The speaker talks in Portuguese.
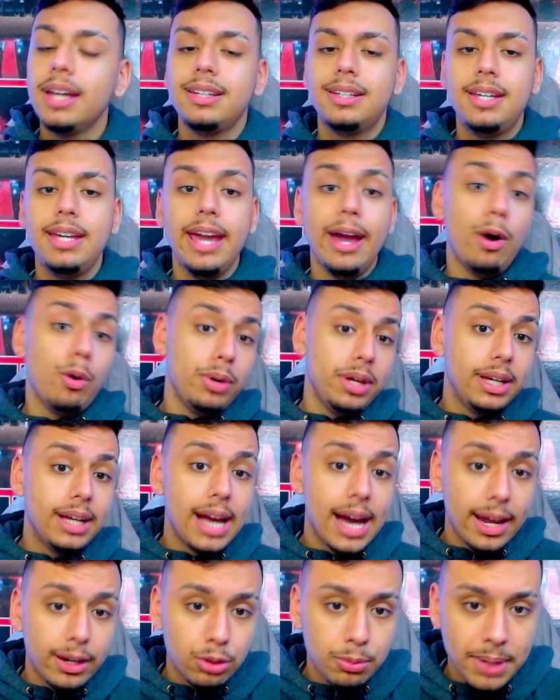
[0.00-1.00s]
que é o
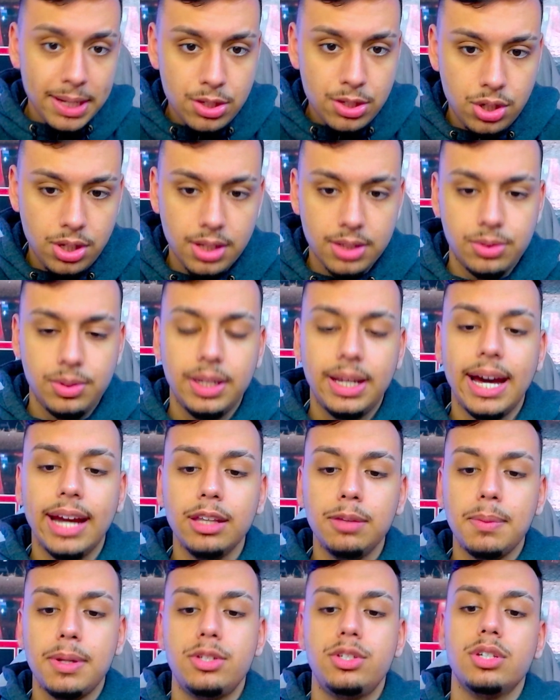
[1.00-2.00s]
Ricardo Matias. O
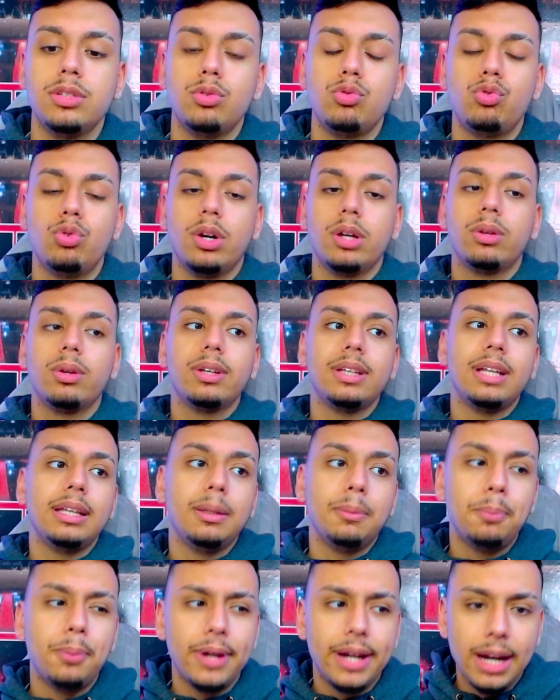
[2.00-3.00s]
Ricardo Matias é um jogador que na
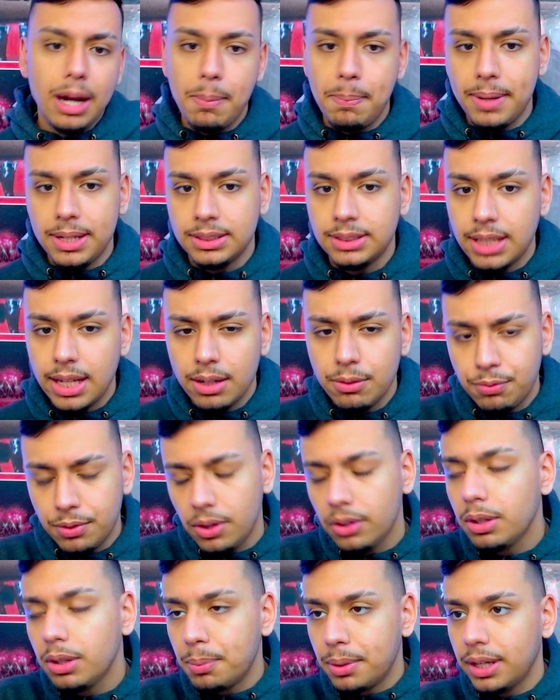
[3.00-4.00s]
temporada passada, final
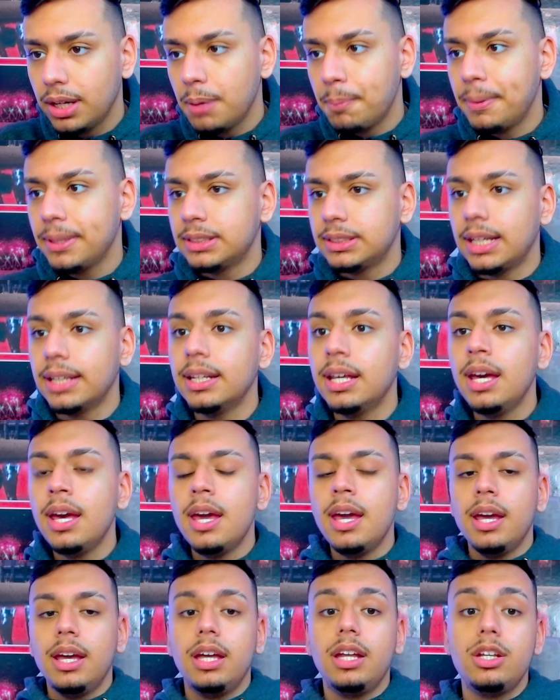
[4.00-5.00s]
da temporada passada,
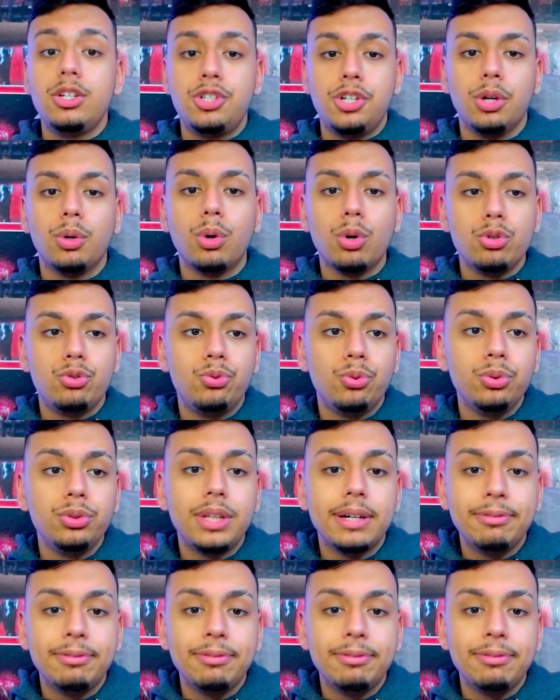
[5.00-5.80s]
ele chegou junto à